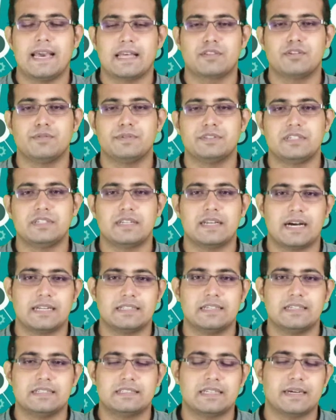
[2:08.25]
এত বেশি
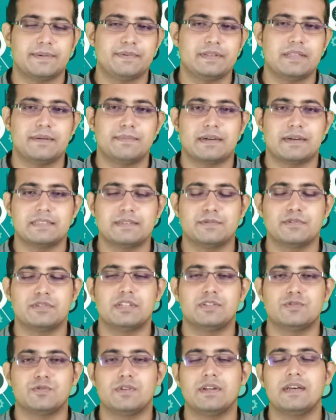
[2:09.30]
কাজের চাপ এদের মাঝে
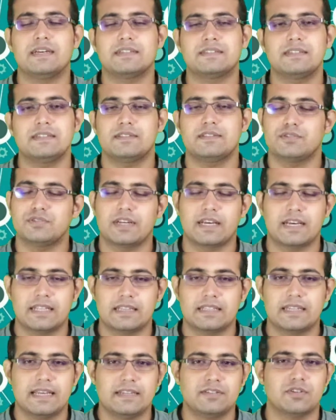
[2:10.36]
মধ্যে চলে আসে তো
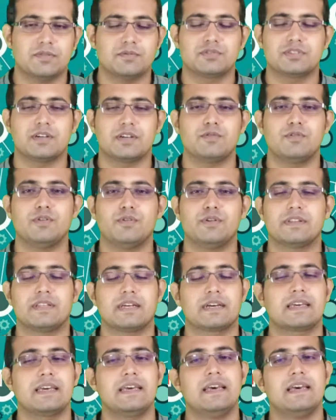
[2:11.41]
সেক্ষেত্রে এই সমস্যাগুলো হয়ে
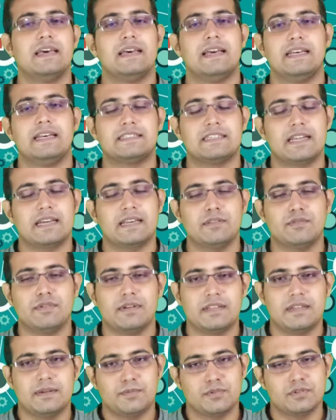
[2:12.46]
থাকে এছাড়া কিন্তু
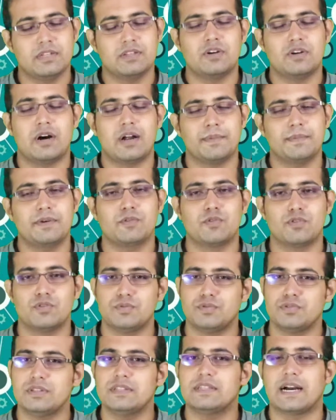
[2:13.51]
এদের মধ্যে ধার্মিক
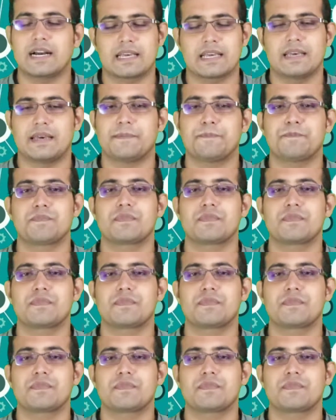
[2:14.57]
অনুভূতি থাকে